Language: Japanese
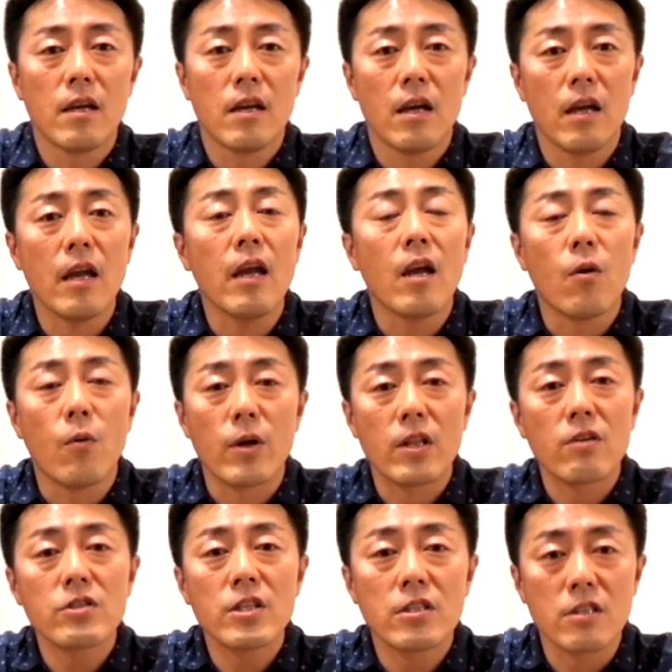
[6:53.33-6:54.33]
え
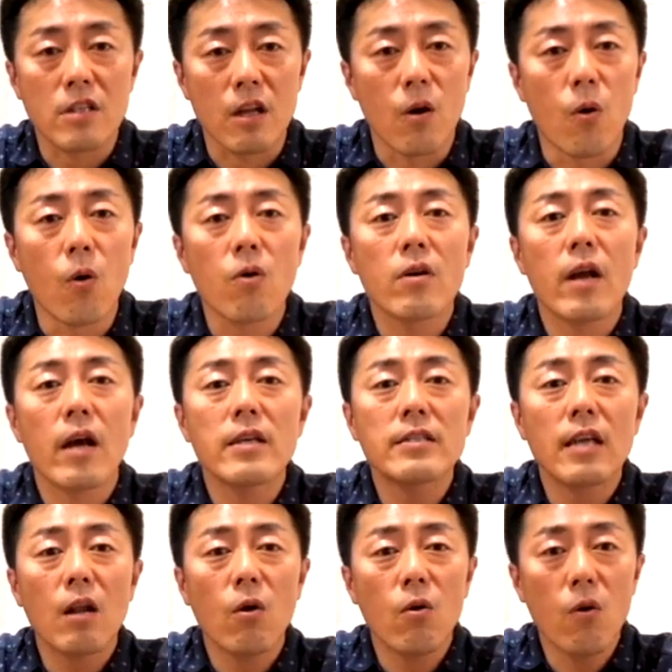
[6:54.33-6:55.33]
私ですね、
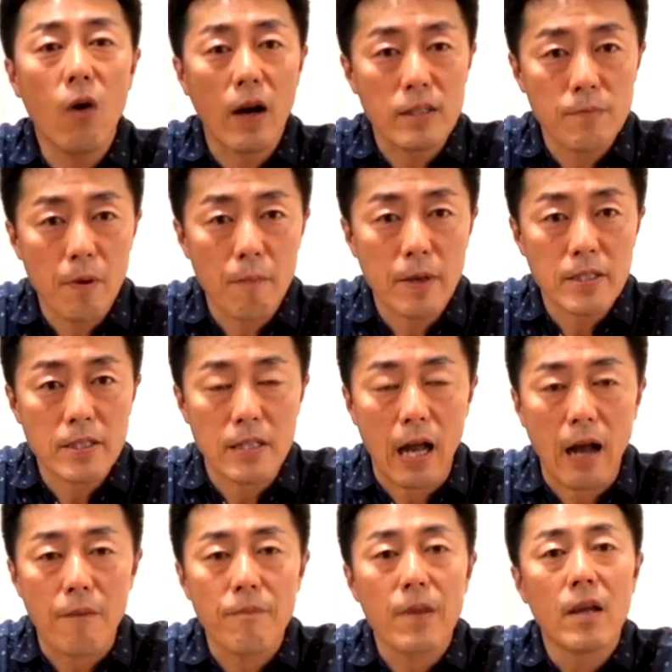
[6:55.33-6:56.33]
オンラインサロンを始めまし
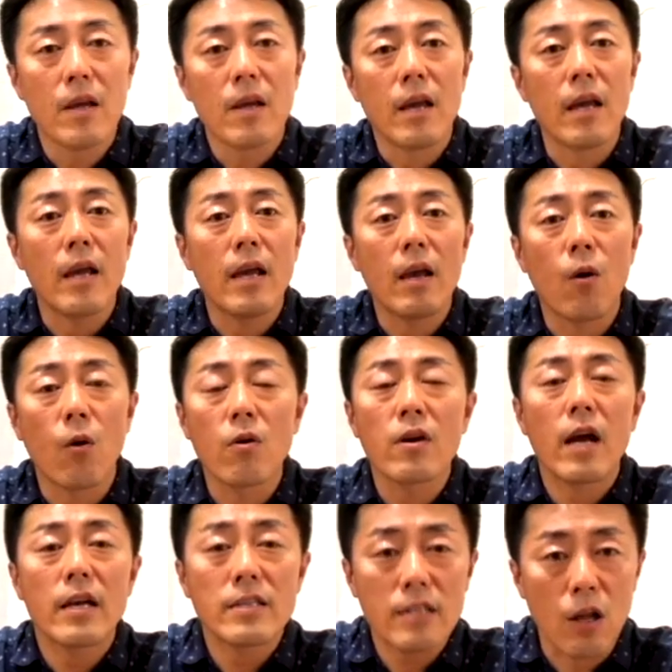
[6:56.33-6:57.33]
た。えー、
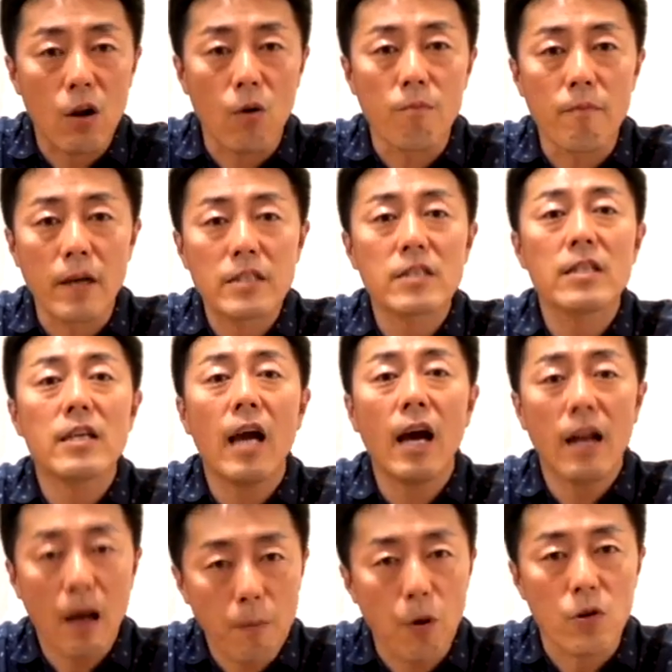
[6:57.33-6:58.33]
オンラインサロン祭り
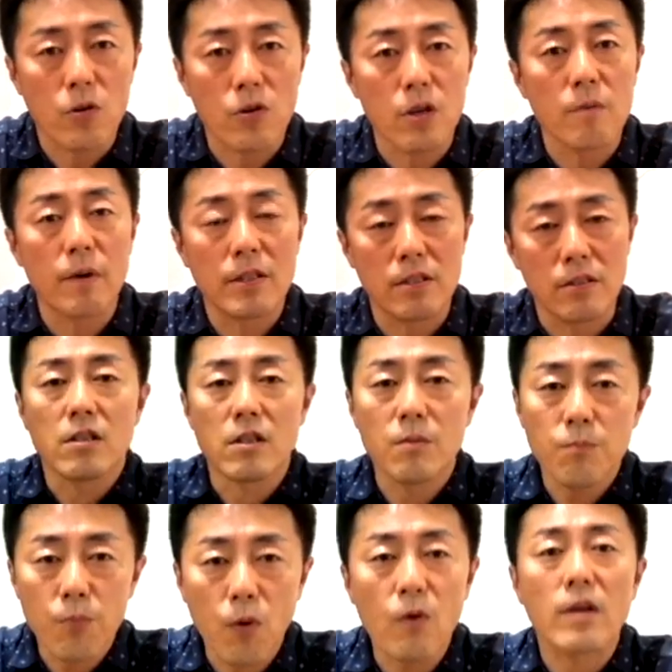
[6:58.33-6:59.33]
派ラボといいます日
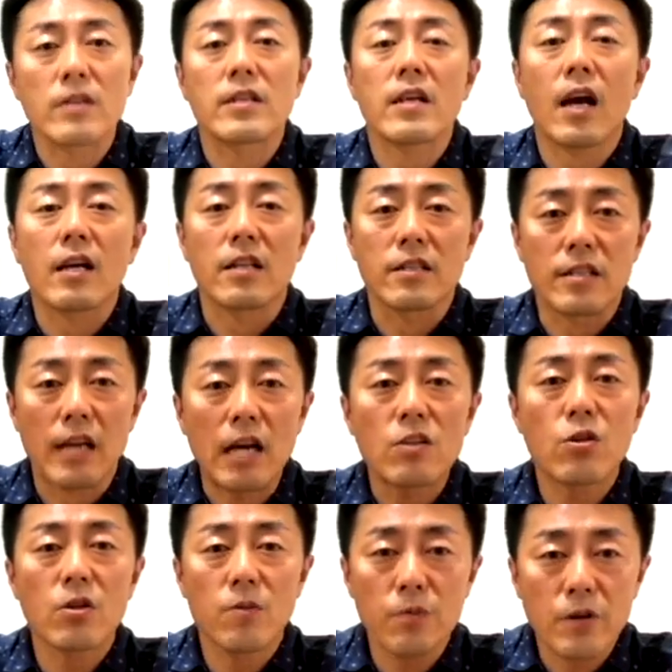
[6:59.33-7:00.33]
本が世界で最
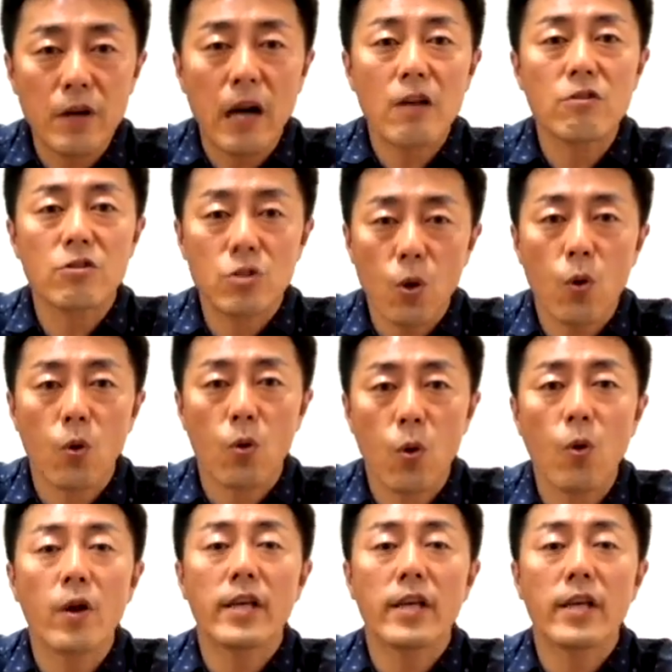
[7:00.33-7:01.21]
初に迎える超高齢